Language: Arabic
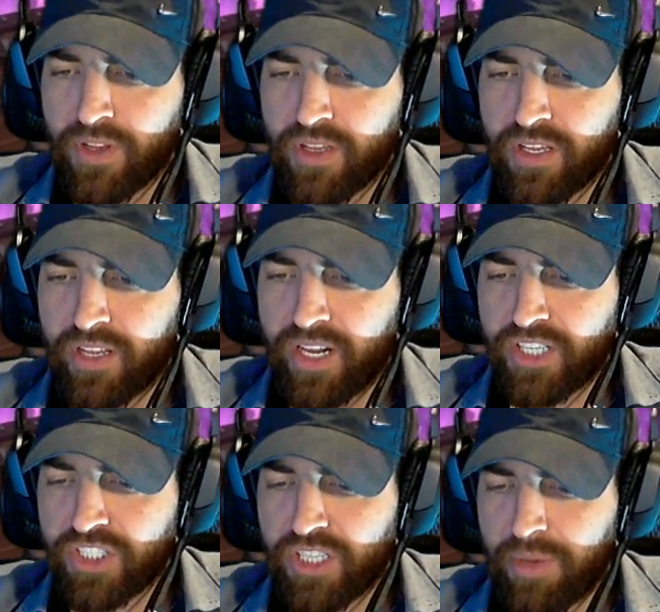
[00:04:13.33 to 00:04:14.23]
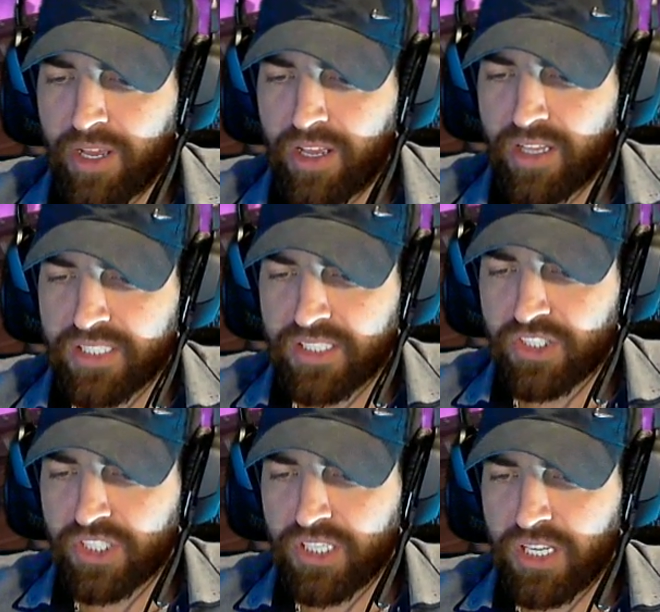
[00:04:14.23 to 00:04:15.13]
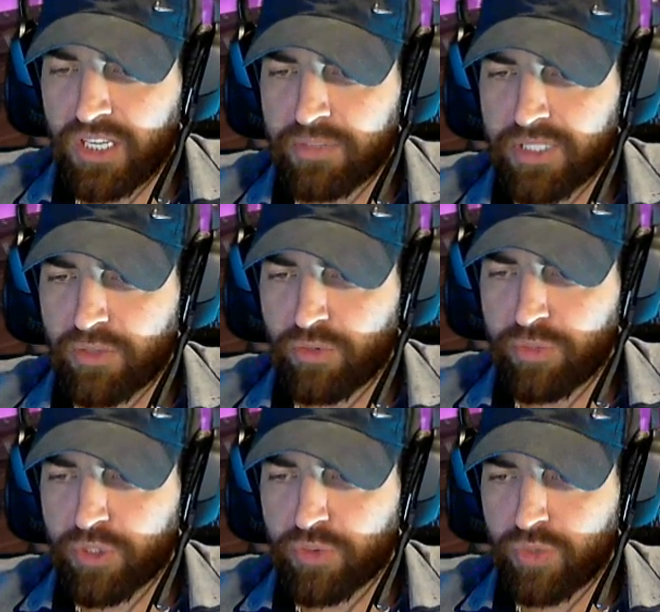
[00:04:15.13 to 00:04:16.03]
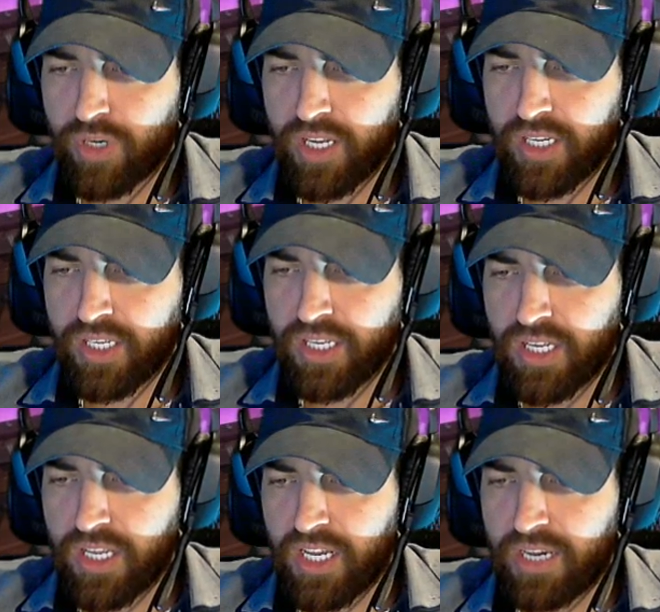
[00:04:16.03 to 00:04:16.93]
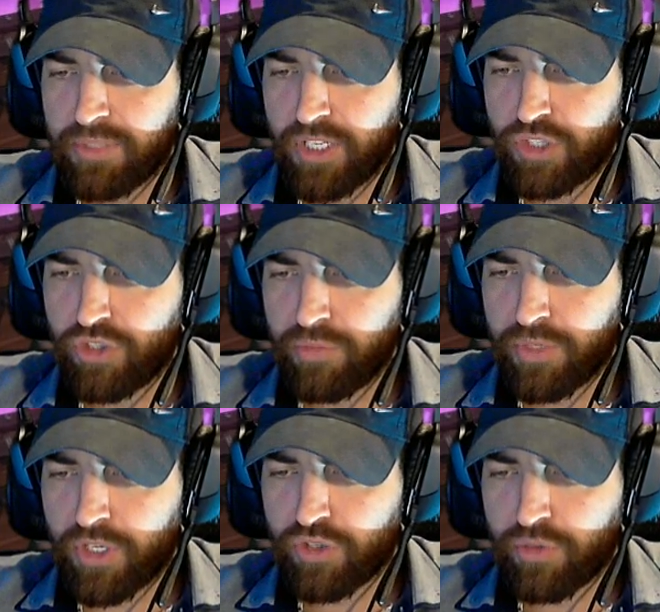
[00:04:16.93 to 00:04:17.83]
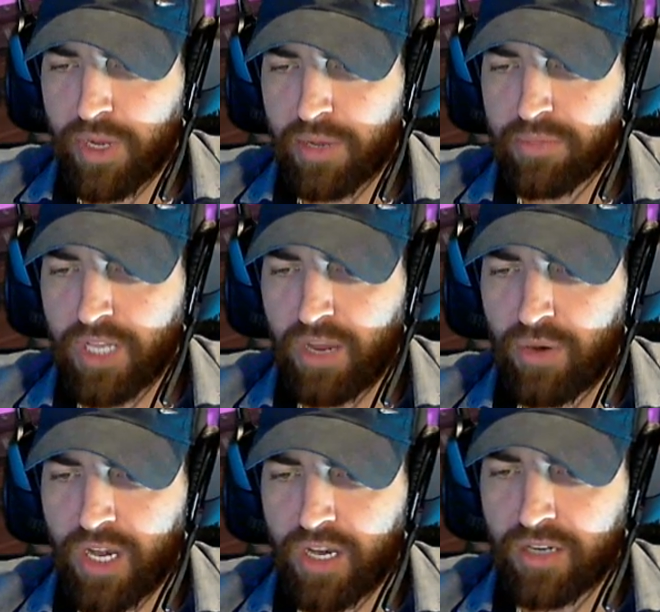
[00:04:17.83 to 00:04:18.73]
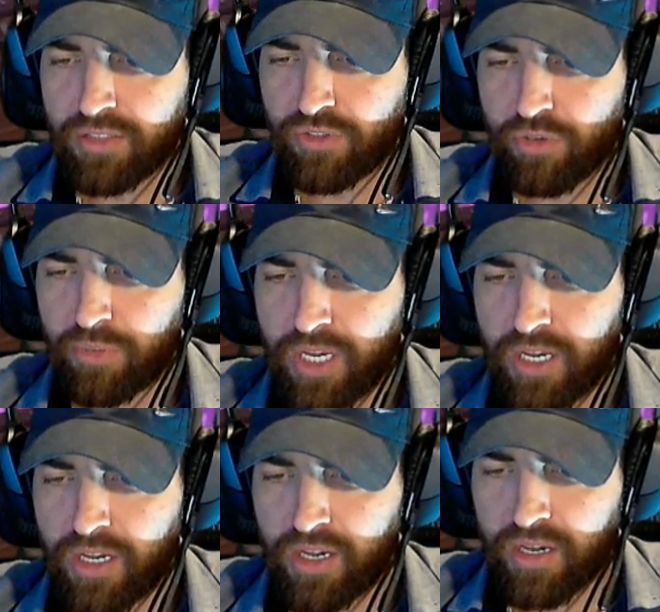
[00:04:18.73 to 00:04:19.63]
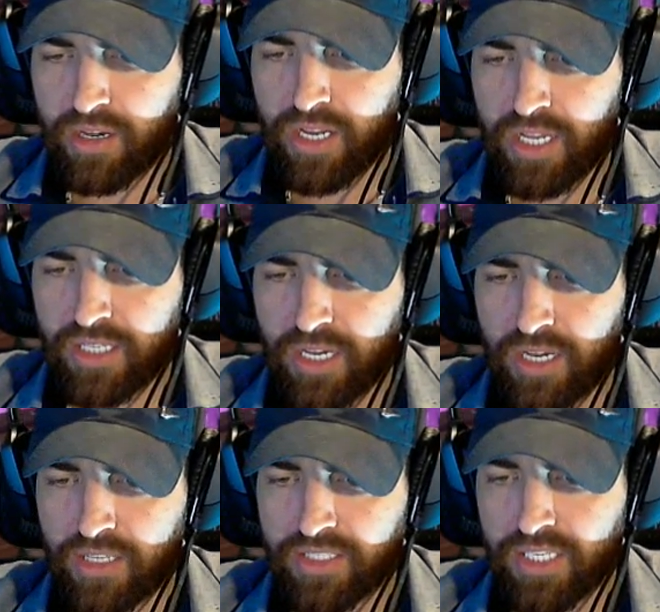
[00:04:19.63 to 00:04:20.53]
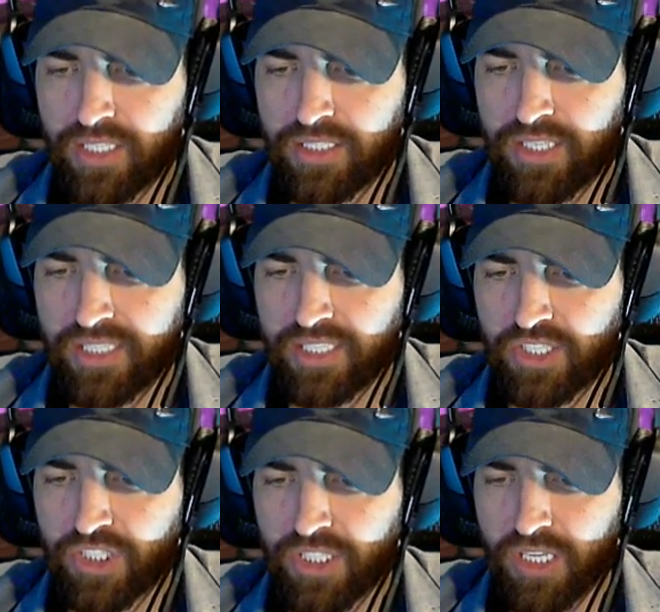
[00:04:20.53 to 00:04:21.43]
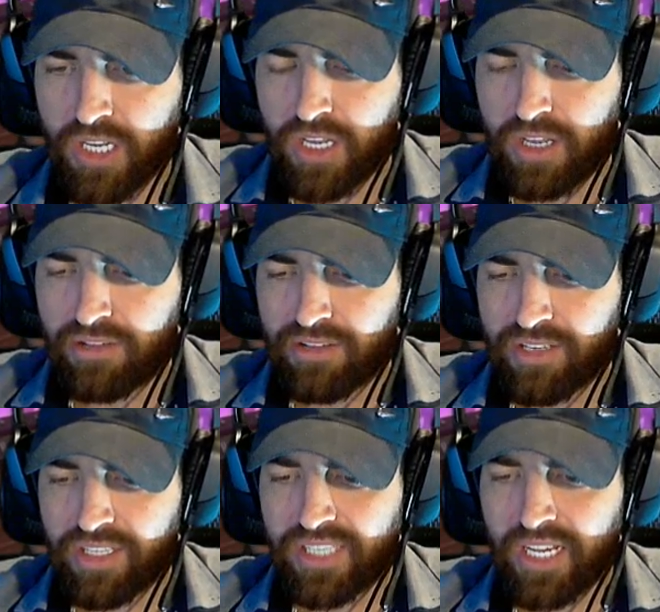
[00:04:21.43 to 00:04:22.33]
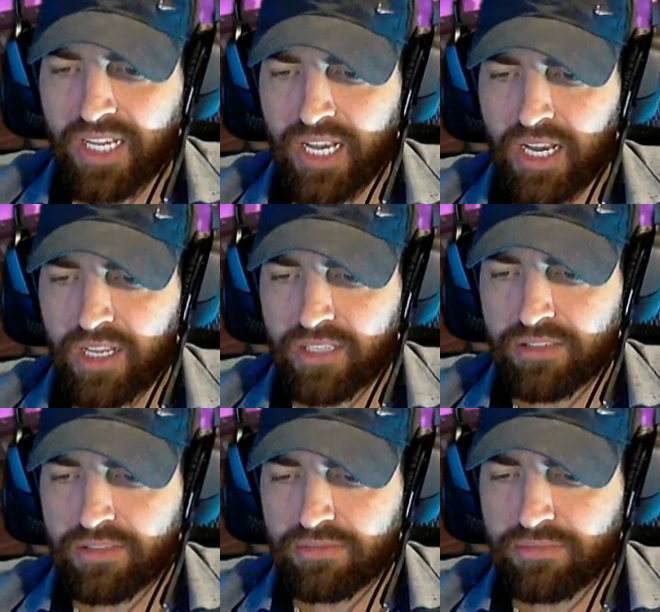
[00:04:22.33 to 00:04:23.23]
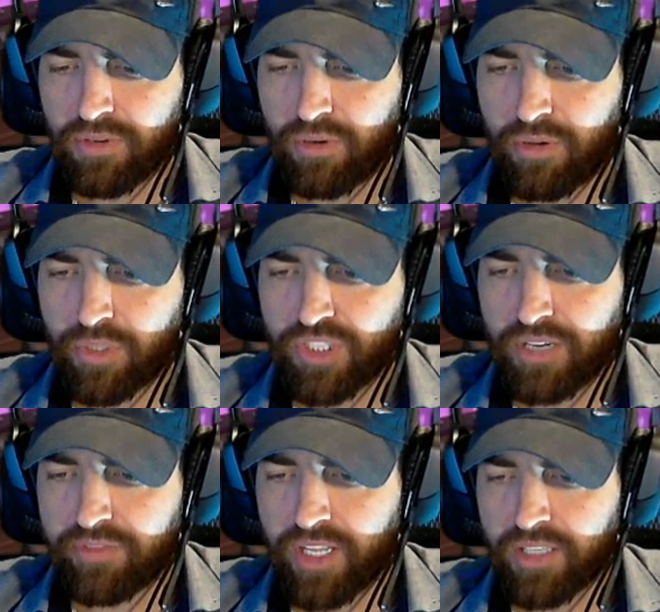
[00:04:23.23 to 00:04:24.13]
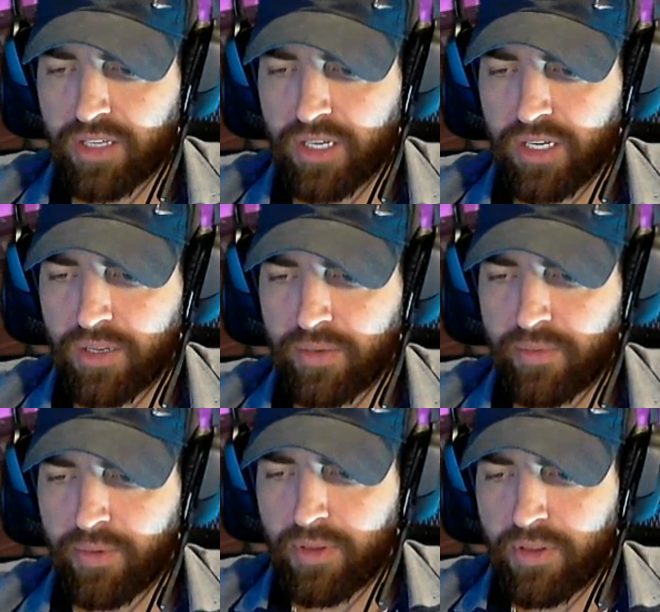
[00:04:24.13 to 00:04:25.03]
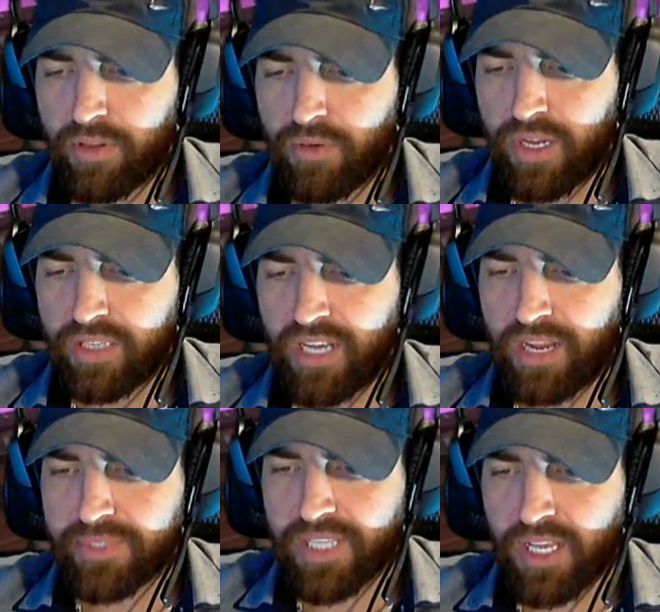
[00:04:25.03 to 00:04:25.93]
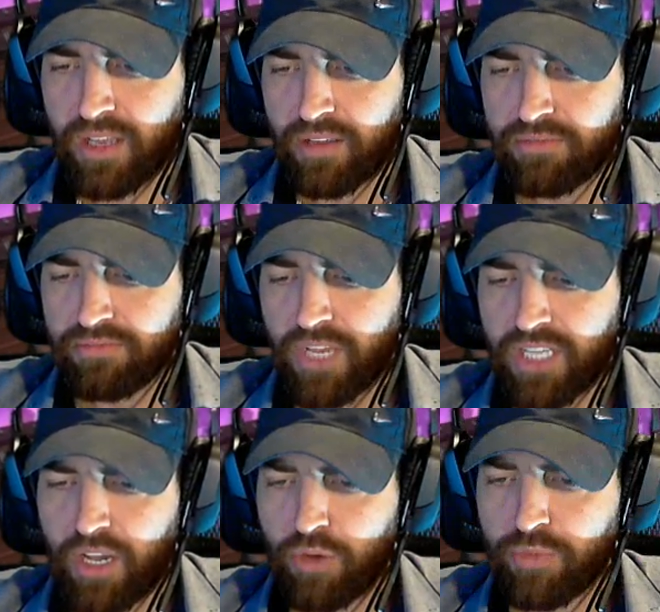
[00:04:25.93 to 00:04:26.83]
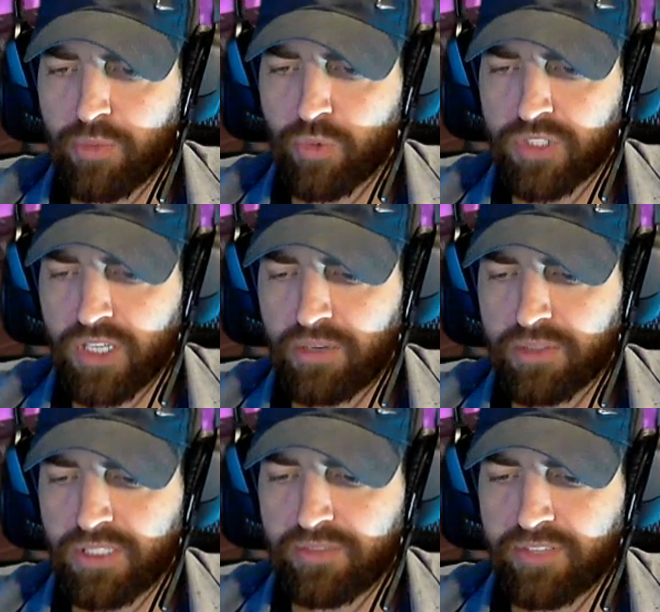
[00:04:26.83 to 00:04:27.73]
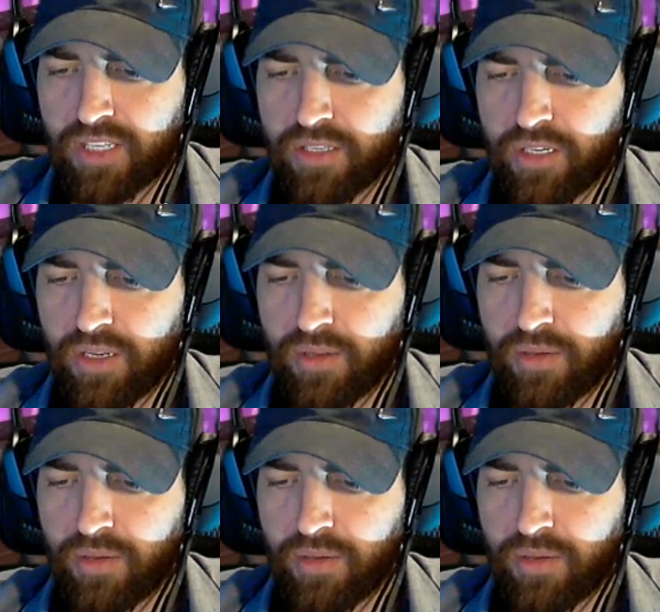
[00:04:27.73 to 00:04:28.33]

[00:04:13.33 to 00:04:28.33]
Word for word: الرينج آه، تبعها قصير جدا بس نكون بالصورة يعني انا بدي اهجم بدي اهجم نعم بدي احاول هلا نضرب هذا التي ان تي احسن شيء آه، انسى الكلات لانه اول شيء نفتح الطريق واحد يلعب صح حتى لو بدي موت يعني بس بدي افتح الطريق